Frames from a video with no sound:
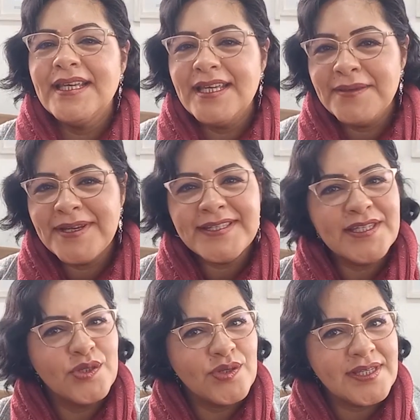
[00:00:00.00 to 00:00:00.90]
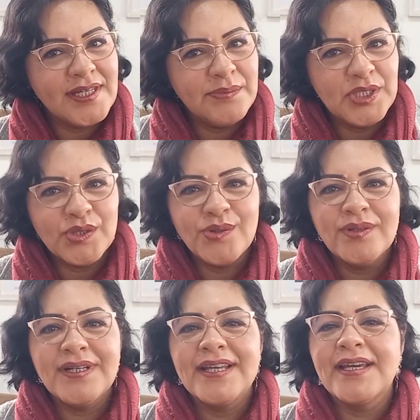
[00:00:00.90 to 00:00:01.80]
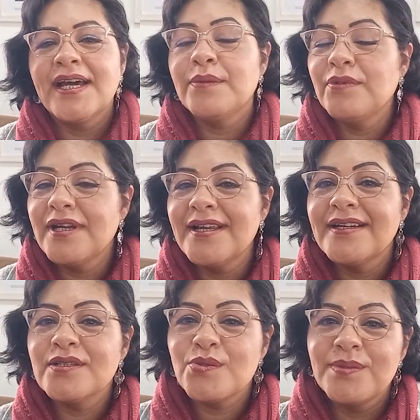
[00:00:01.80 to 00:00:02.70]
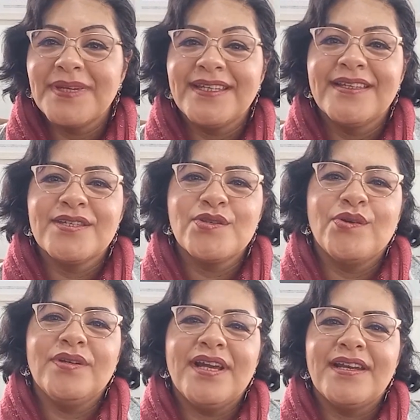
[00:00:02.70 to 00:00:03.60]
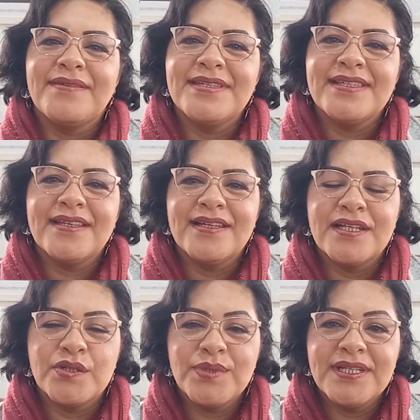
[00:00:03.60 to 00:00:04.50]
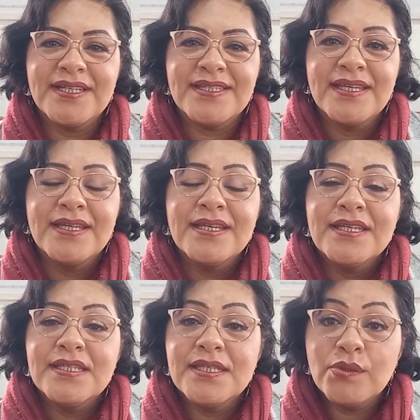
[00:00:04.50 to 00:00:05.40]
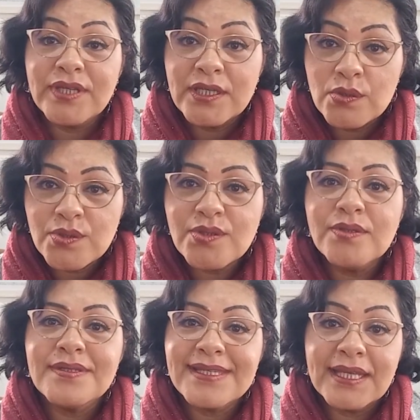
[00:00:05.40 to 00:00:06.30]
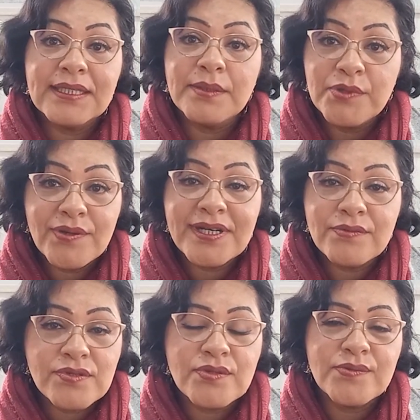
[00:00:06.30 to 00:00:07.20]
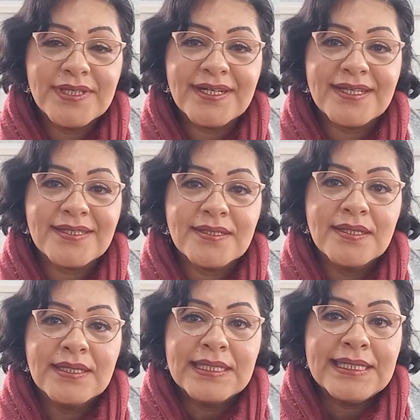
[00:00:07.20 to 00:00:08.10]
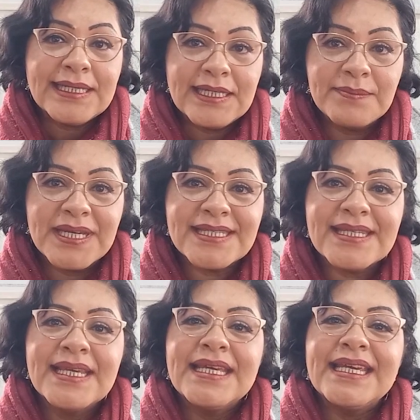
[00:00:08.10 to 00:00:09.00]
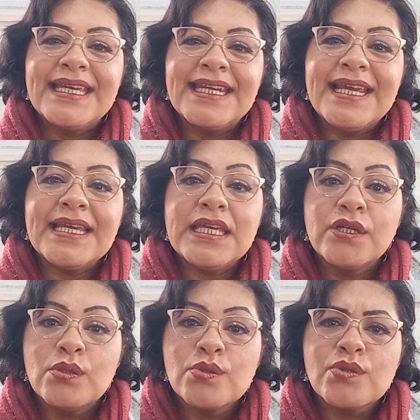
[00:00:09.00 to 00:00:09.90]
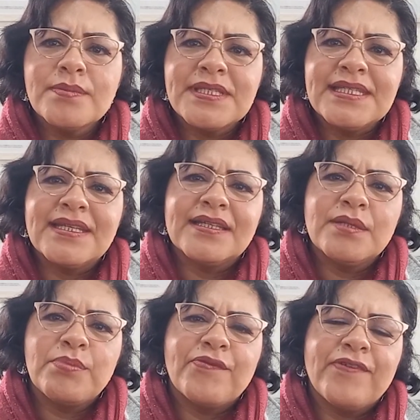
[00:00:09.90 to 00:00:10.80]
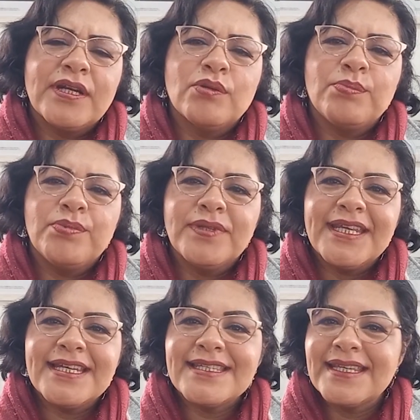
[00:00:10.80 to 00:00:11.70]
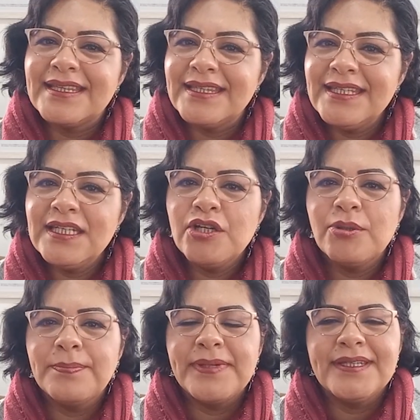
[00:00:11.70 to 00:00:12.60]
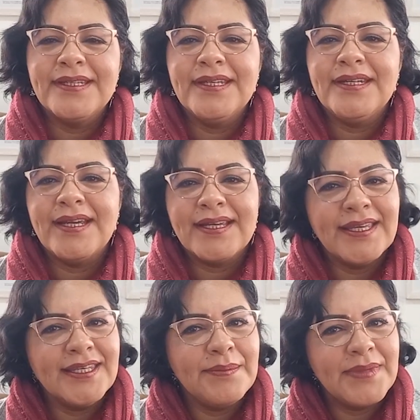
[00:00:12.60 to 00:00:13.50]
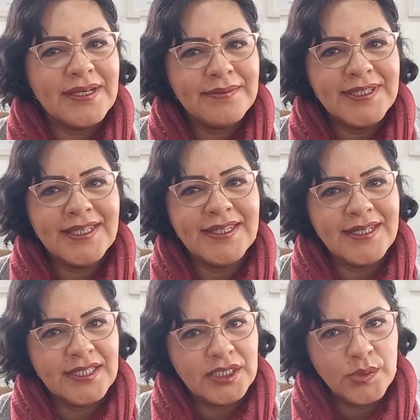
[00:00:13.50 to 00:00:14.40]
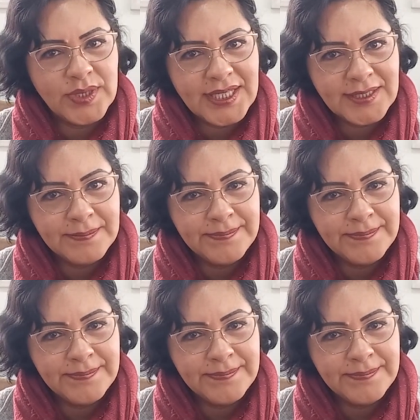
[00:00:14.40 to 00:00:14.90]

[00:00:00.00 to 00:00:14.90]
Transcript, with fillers: Evans no se limitó a dejar volar su imaginación a la vista de las ruinas, sino que incluso se atrevió a reconstruirlas Además, quería que incluso el visitante profano pudiera sentir y comprender aquella maravilla de la antigüedad.